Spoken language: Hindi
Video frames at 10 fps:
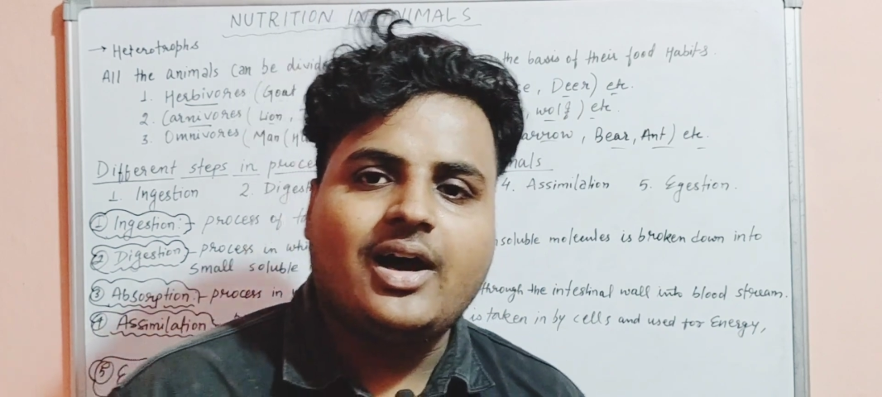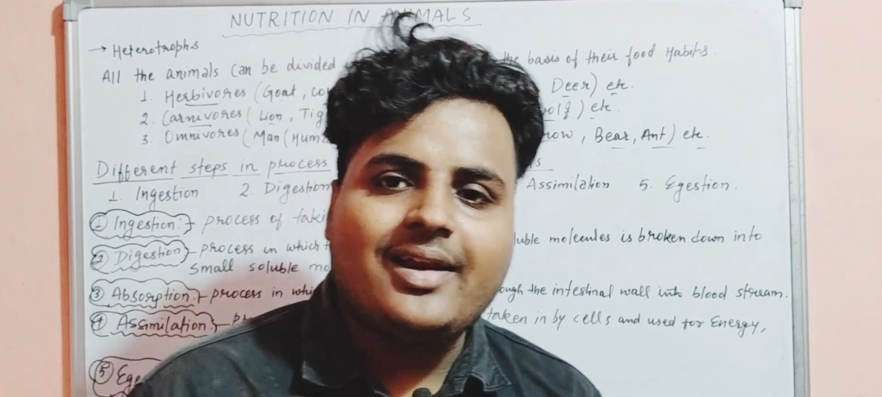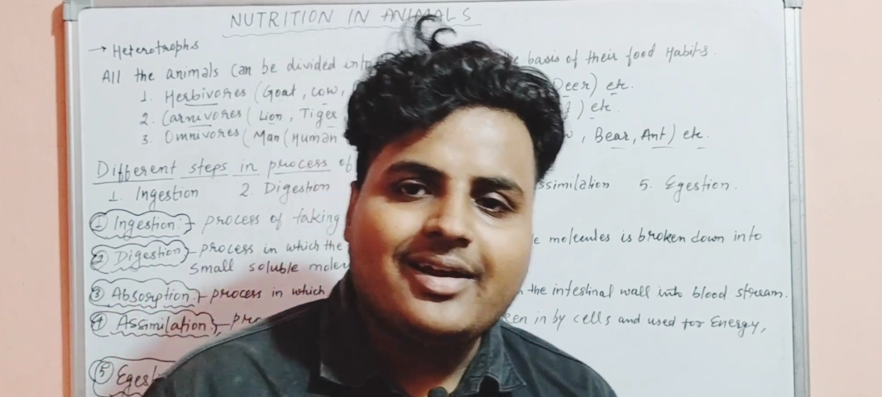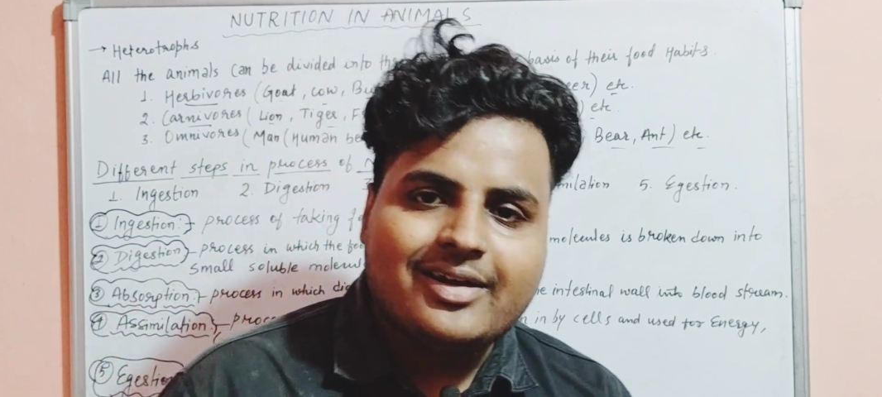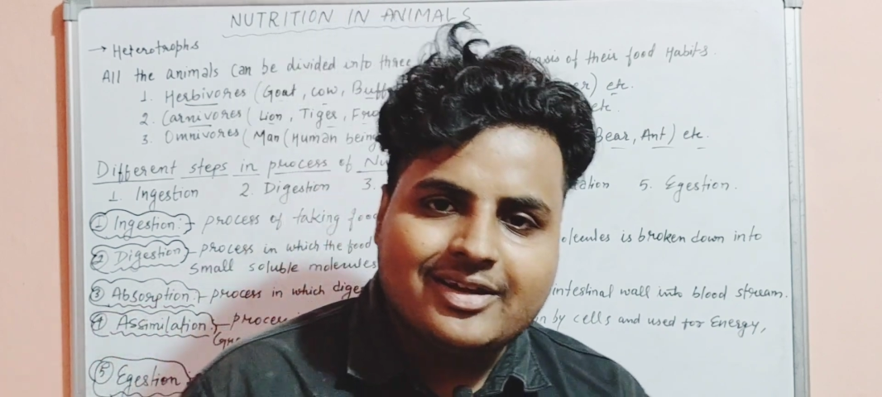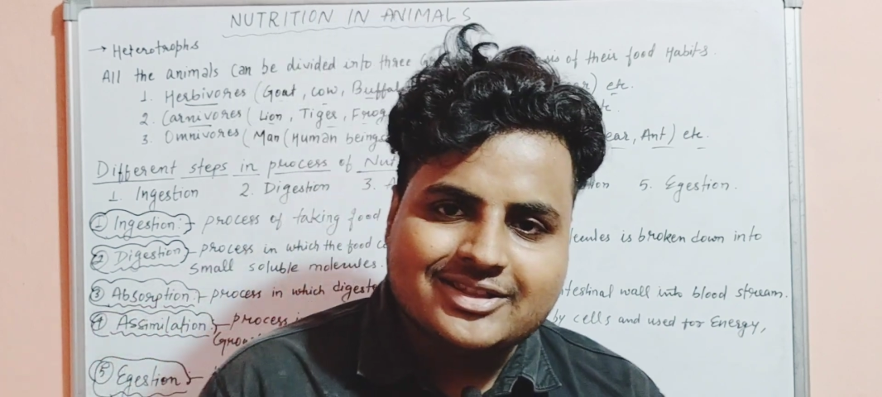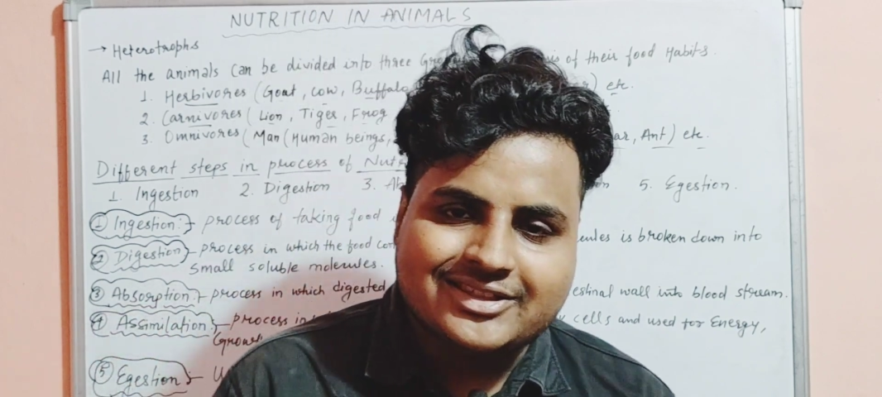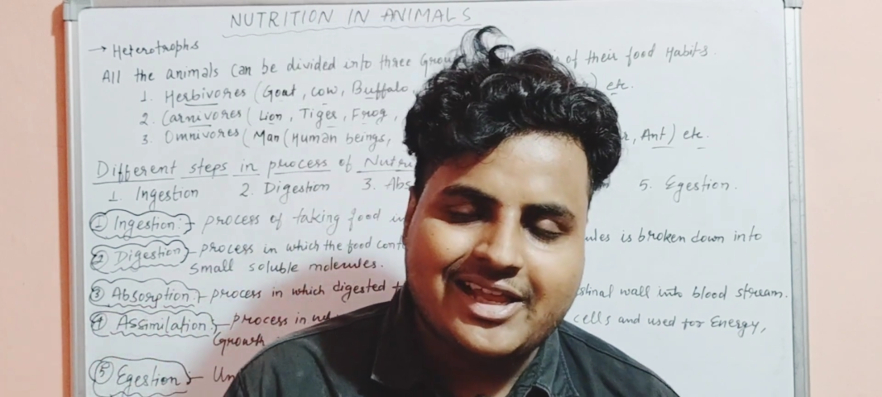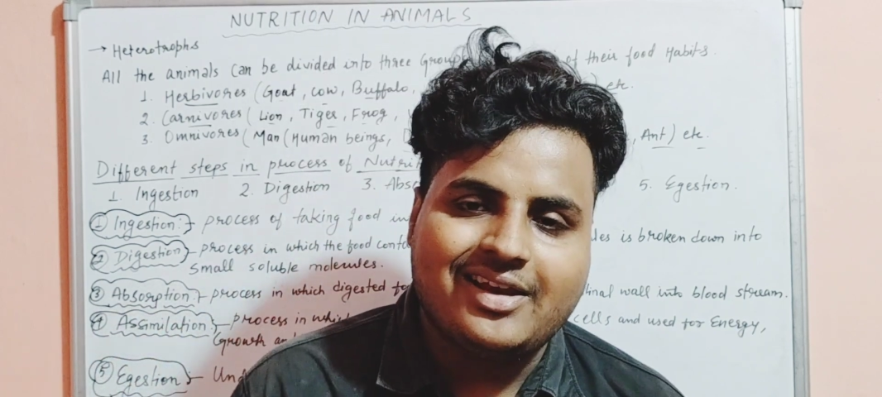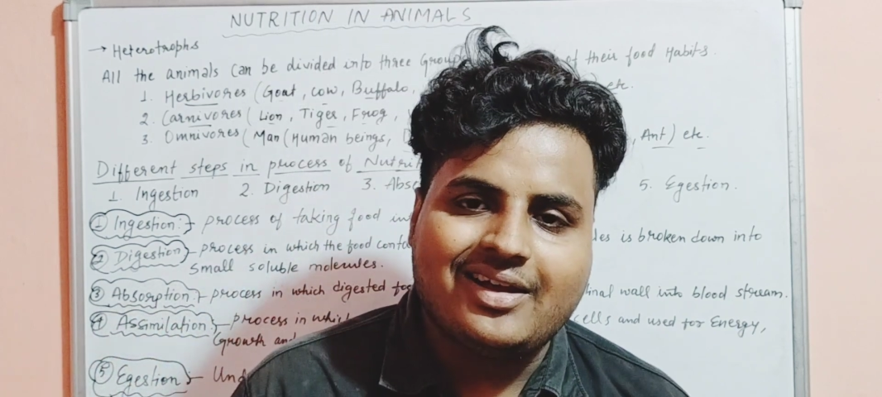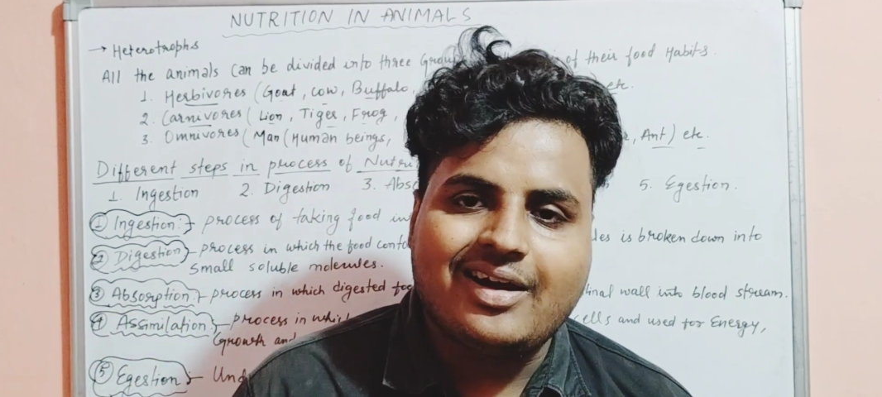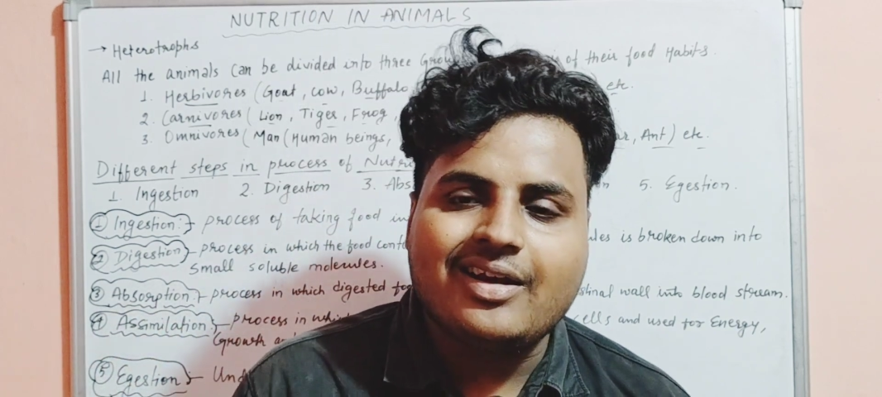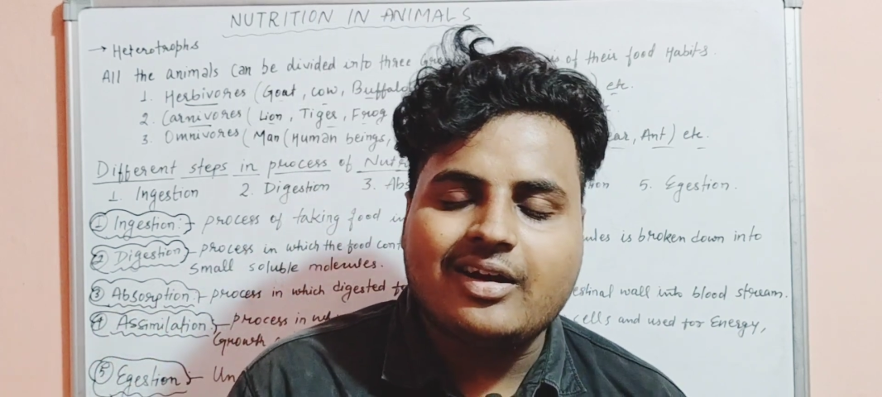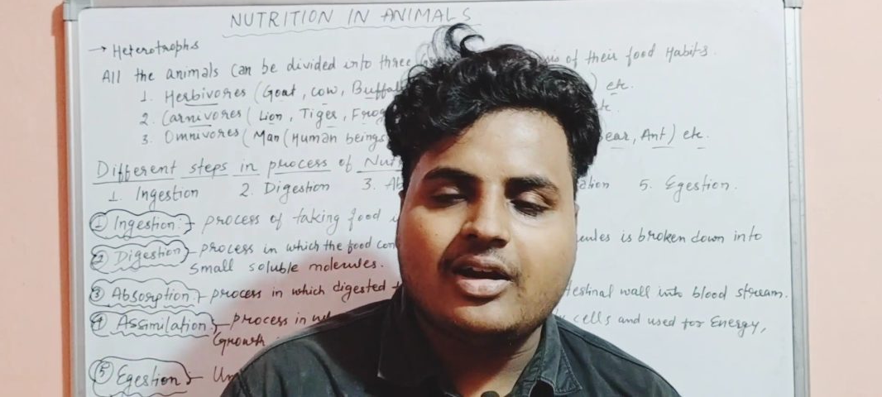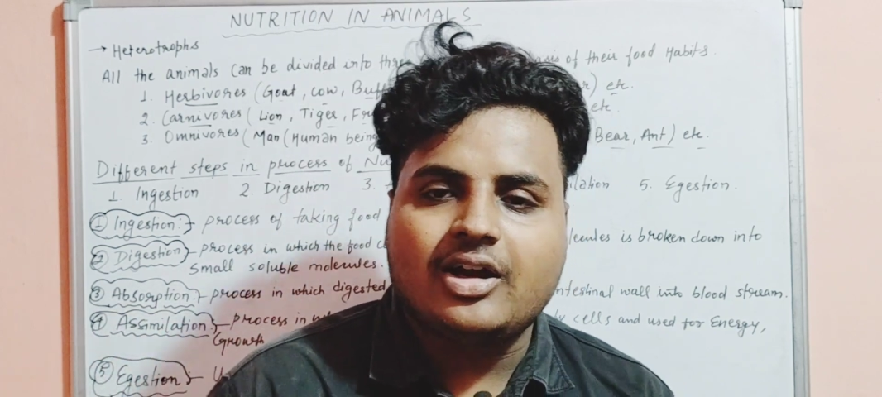अलग अलग सेल
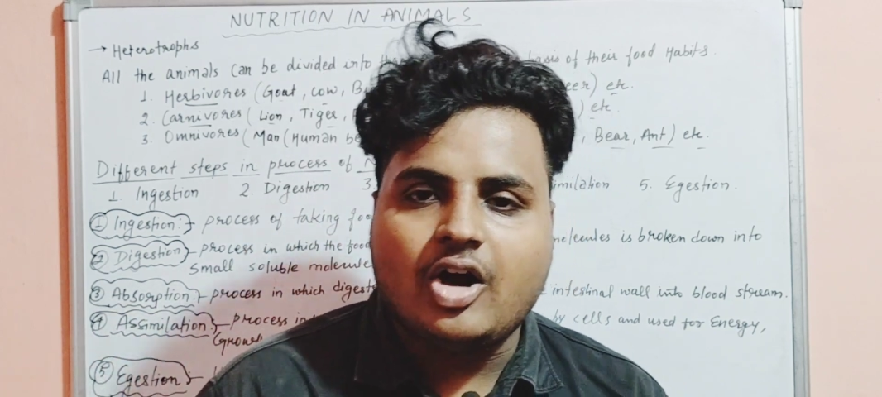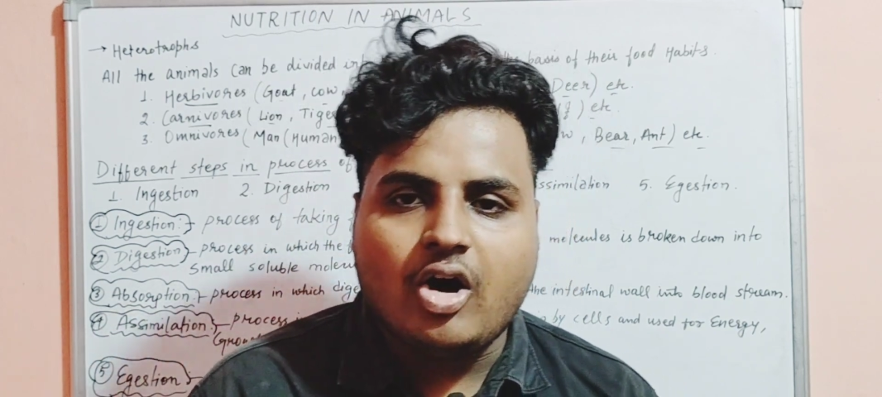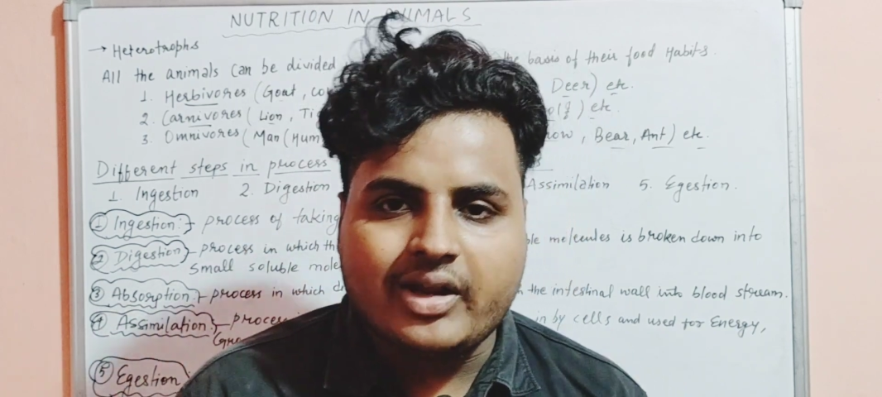अलग अलग